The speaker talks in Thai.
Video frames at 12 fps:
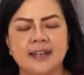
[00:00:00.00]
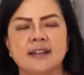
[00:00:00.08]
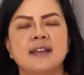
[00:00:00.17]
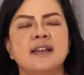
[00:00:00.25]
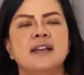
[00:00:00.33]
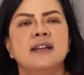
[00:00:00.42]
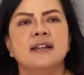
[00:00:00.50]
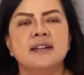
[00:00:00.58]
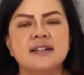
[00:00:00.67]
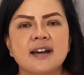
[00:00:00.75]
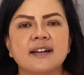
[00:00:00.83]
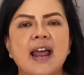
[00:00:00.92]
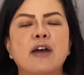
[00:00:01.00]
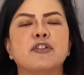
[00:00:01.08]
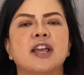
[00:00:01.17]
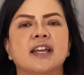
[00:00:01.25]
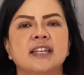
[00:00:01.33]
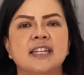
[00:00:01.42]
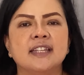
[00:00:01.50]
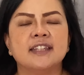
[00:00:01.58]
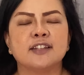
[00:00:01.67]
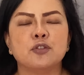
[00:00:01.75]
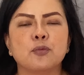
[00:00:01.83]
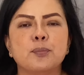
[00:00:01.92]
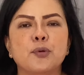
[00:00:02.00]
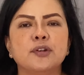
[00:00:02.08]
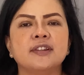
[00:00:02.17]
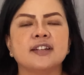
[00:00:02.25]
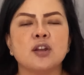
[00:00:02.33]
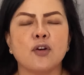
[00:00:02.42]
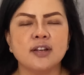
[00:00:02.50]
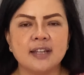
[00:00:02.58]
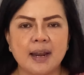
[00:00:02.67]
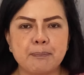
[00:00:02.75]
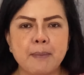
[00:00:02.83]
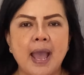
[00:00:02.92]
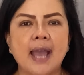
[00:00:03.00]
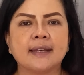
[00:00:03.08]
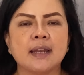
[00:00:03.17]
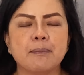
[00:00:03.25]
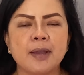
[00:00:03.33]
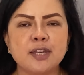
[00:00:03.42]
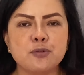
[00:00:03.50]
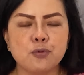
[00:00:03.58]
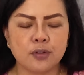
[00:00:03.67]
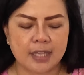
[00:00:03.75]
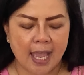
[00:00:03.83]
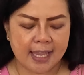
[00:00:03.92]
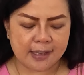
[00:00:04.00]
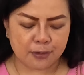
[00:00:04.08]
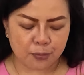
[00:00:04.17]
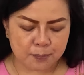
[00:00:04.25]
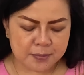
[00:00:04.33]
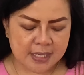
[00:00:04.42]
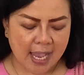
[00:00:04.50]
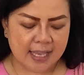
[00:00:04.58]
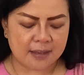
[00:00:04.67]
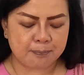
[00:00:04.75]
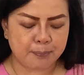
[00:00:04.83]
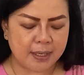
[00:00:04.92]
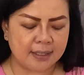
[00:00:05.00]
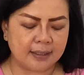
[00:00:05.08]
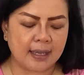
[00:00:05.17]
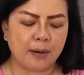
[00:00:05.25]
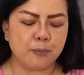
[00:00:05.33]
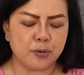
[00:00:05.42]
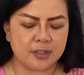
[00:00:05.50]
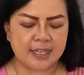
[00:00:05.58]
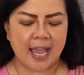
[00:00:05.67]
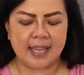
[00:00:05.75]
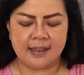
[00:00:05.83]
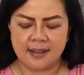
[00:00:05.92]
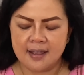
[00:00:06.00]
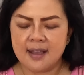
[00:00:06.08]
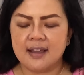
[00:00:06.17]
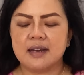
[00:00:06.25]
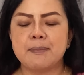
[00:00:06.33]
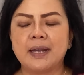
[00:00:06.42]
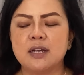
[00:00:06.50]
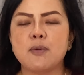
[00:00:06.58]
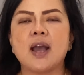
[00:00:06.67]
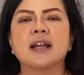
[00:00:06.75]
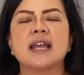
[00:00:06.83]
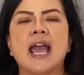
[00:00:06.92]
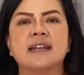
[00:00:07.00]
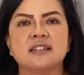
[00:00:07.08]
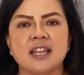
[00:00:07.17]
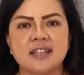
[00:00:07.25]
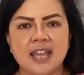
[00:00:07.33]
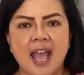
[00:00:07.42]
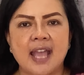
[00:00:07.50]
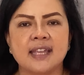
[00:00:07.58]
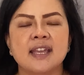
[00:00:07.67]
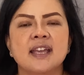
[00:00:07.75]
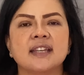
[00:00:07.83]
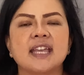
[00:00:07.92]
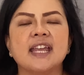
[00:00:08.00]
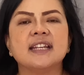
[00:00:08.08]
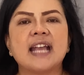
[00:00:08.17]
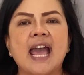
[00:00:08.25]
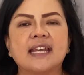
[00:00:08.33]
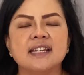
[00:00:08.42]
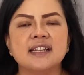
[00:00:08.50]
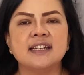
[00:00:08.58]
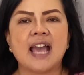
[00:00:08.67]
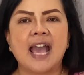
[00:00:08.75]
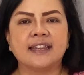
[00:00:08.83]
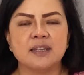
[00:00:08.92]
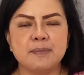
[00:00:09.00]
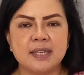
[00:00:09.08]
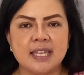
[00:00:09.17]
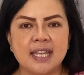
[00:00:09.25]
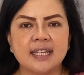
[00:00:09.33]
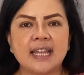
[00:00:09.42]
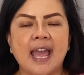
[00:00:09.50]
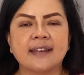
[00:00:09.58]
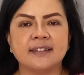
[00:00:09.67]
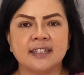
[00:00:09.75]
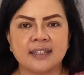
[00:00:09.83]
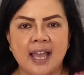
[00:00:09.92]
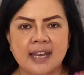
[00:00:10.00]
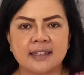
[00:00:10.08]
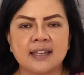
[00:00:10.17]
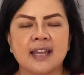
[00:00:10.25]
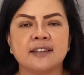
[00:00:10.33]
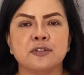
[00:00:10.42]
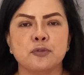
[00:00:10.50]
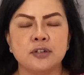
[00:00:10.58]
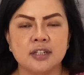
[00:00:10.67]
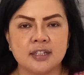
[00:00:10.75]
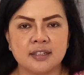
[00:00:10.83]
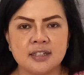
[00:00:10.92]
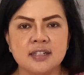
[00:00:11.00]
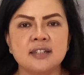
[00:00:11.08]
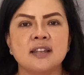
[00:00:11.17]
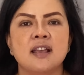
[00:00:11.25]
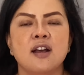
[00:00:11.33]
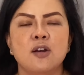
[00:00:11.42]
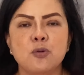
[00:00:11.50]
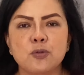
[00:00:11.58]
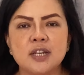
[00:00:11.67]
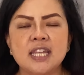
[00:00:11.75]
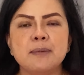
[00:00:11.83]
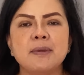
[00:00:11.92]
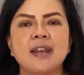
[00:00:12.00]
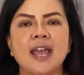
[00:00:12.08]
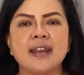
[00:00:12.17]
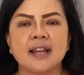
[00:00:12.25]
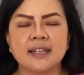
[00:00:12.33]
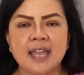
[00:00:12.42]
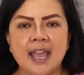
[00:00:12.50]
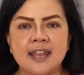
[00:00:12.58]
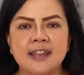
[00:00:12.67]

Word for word: ศเรื่องราวในอดีตจะส่งผลสะท้อนกลับมาทำให้ทุกใจกลุ้มใจเป็นกังวลใจ ระมัดระวังการใช้จ่าย เกณฑ์การเงินอาจจะมีเกณฑ์การติดขัดขัดสนเกิดขึ้น ลูกหนี้ไม่ได้ดังใจ